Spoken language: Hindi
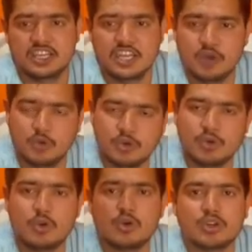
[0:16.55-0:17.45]
ये उन
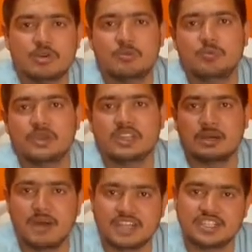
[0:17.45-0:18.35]
लोगों के मुंह पे
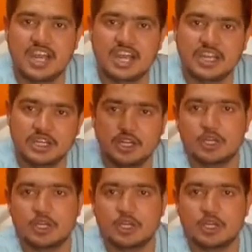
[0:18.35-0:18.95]
तमाचा है